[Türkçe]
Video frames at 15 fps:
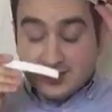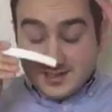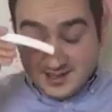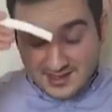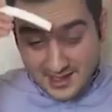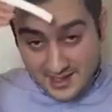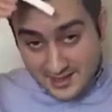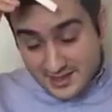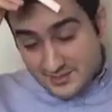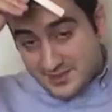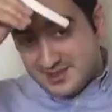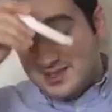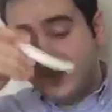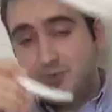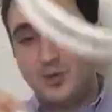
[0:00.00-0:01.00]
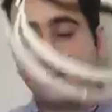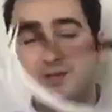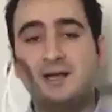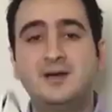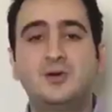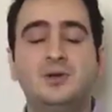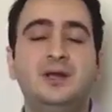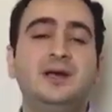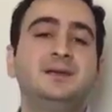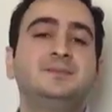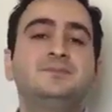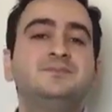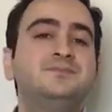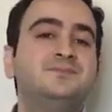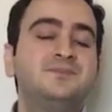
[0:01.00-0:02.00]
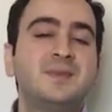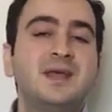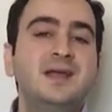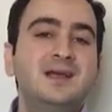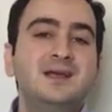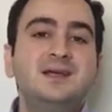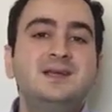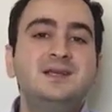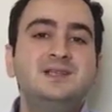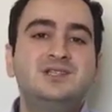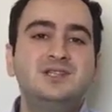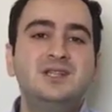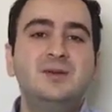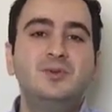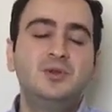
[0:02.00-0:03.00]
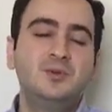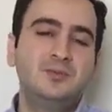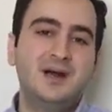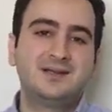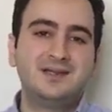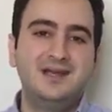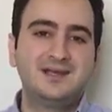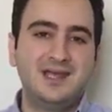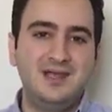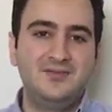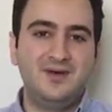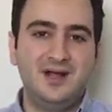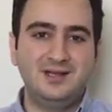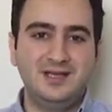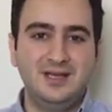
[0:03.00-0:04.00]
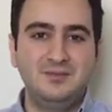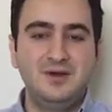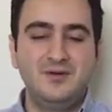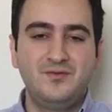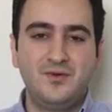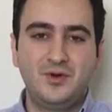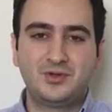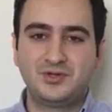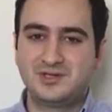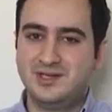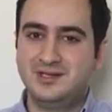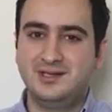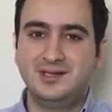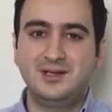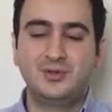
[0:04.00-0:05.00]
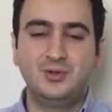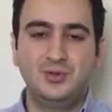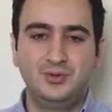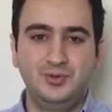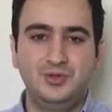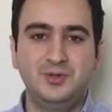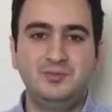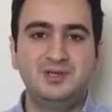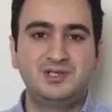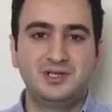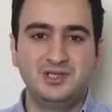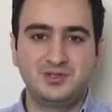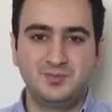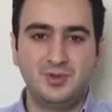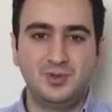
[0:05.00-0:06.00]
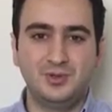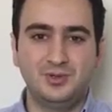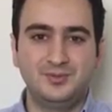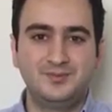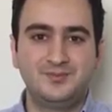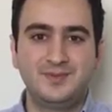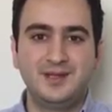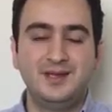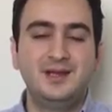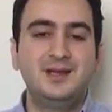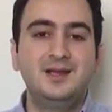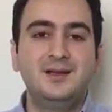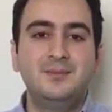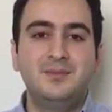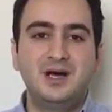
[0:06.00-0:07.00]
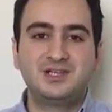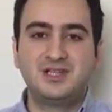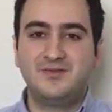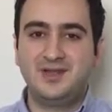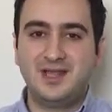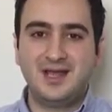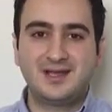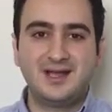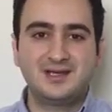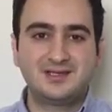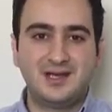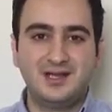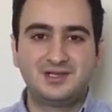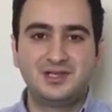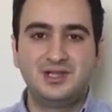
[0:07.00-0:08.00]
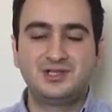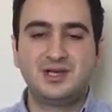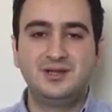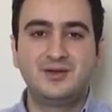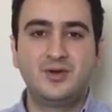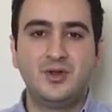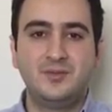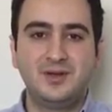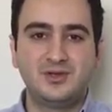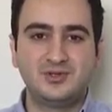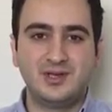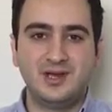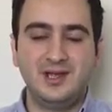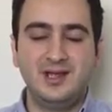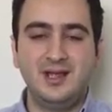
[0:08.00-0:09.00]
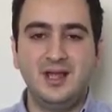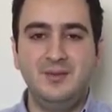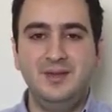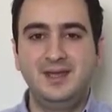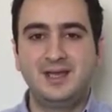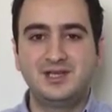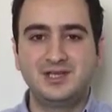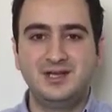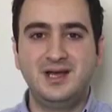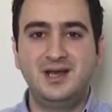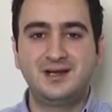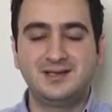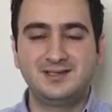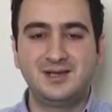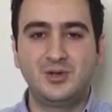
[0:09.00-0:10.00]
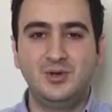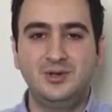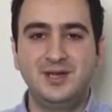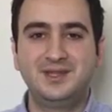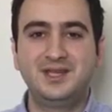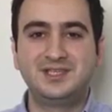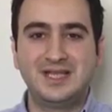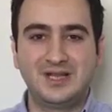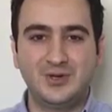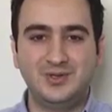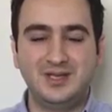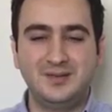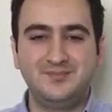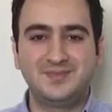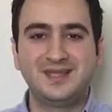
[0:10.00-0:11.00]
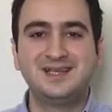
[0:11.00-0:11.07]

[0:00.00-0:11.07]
Steril edilmesi de bir o kadar kolay. İçinde bulunmaktan keyif aldığın, Fortosan adına da gurur duyduğun bir çalışma oldu. Başta fedakar sağlık çalışanları olmak üzere emeği geçen herkese gönülden teşekkür ederim.